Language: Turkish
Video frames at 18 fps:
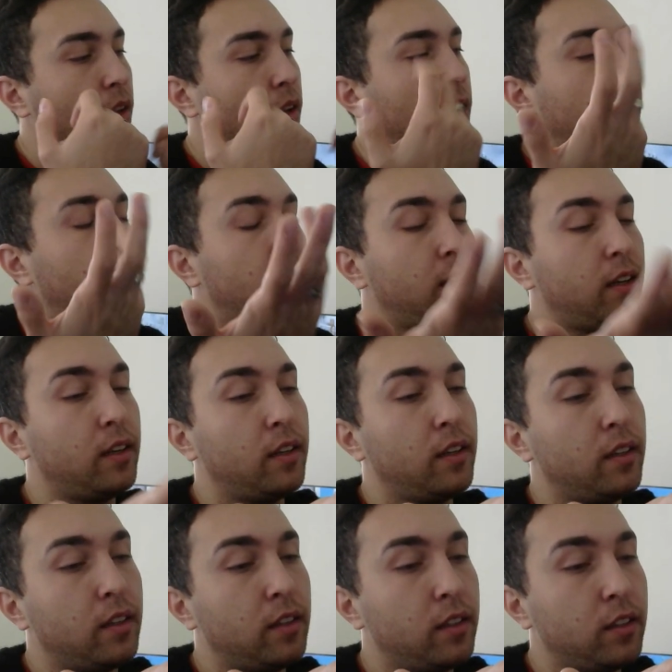
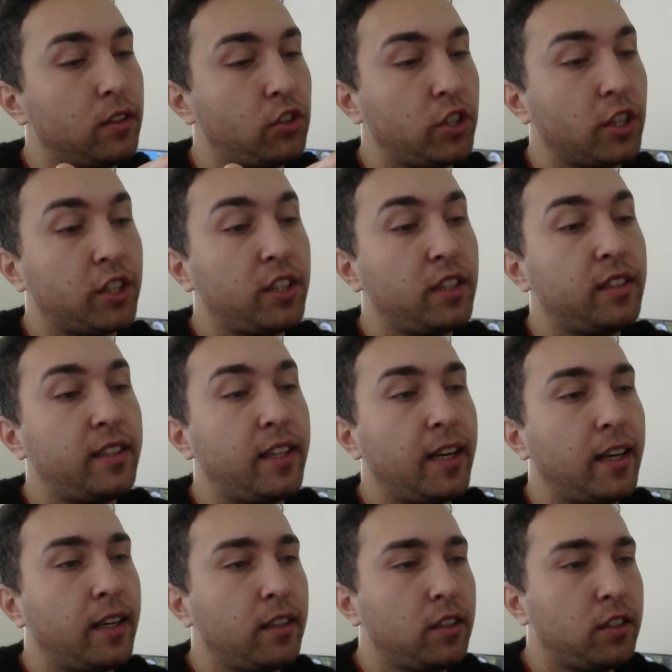e,
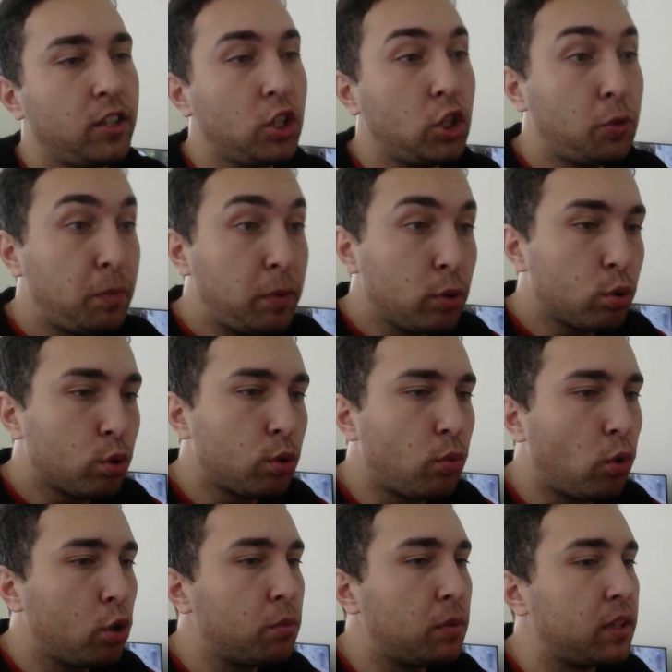şekilde hiçbir
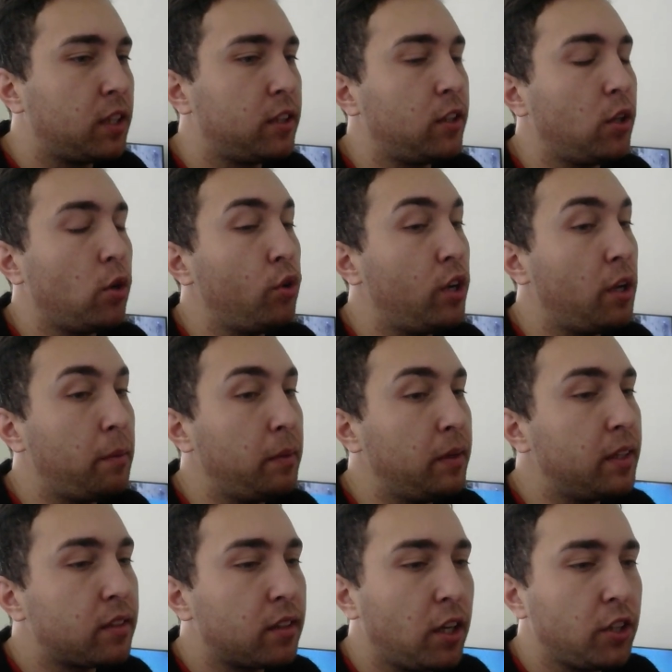durum olmadan da
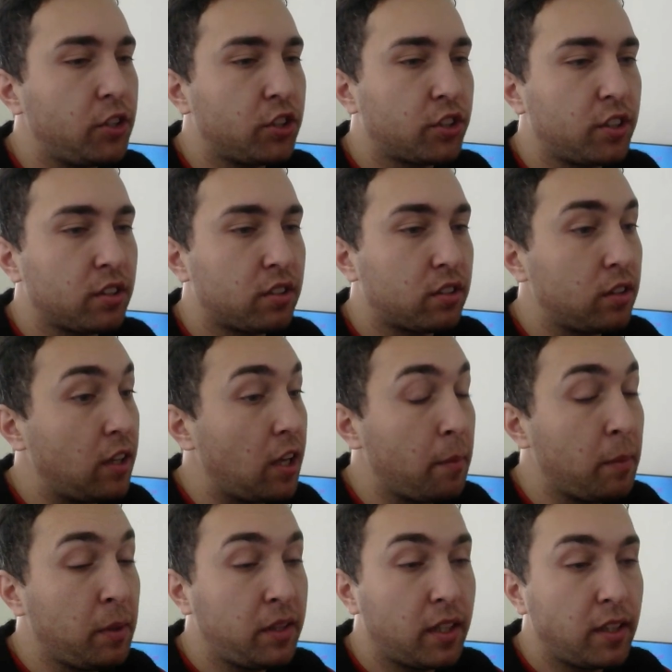ölebilir. Açıkçası
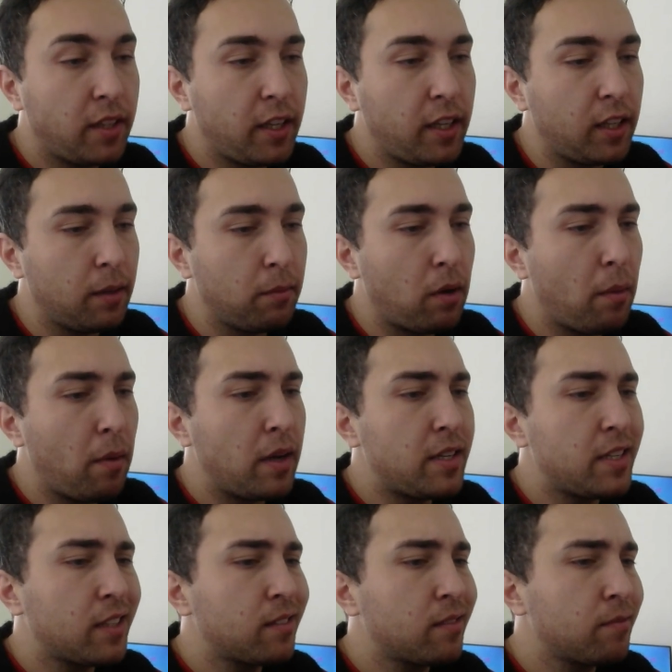emin de değilim ama
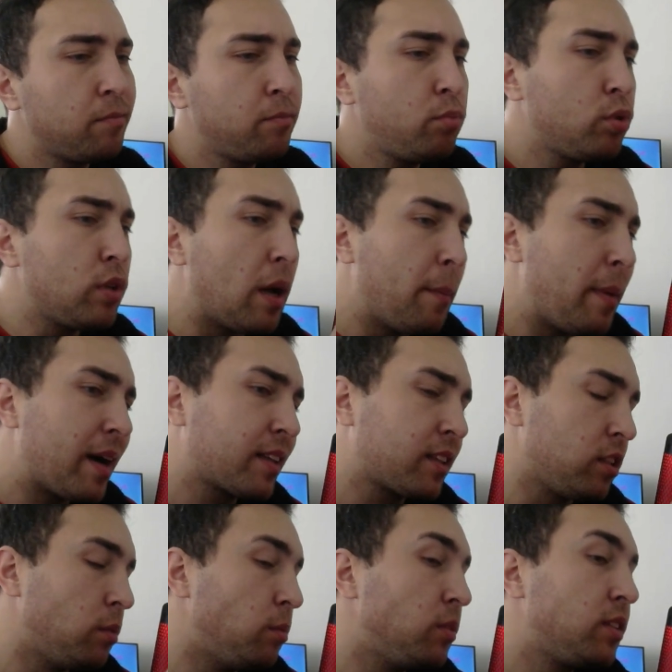açık buraya
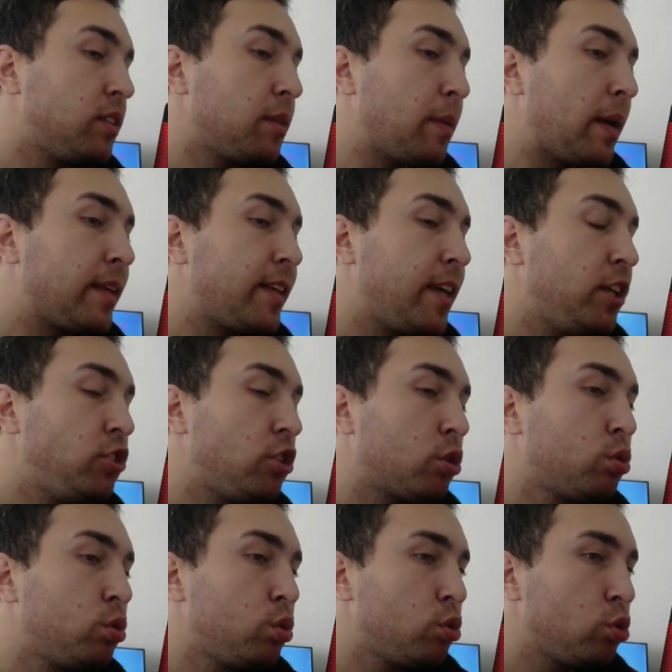baktığımızda ben
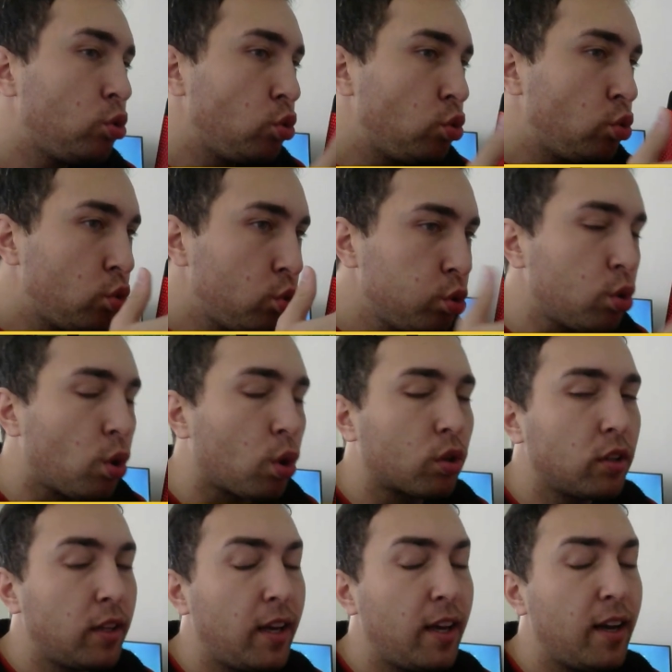Kenjaku'nun şu
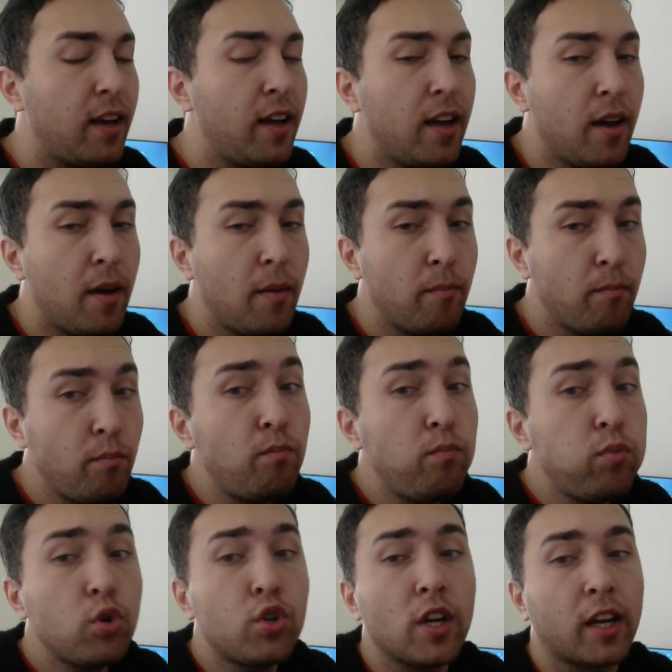noktada
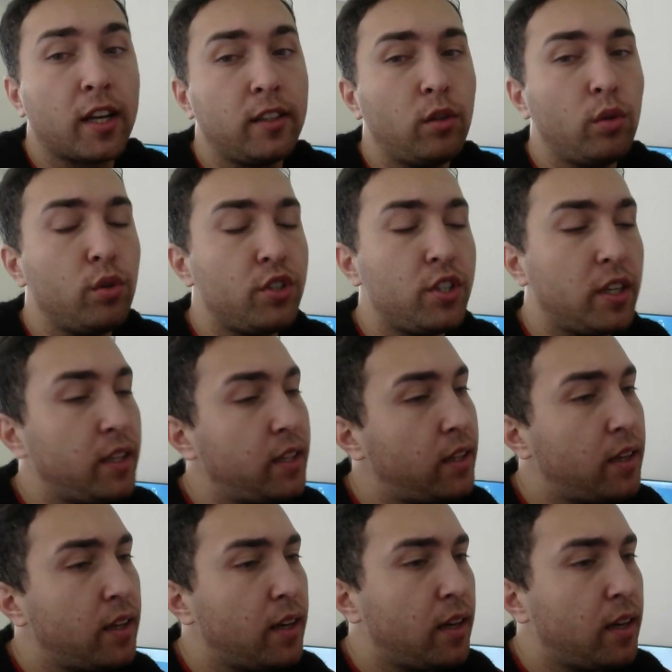bu şekilde öleceğini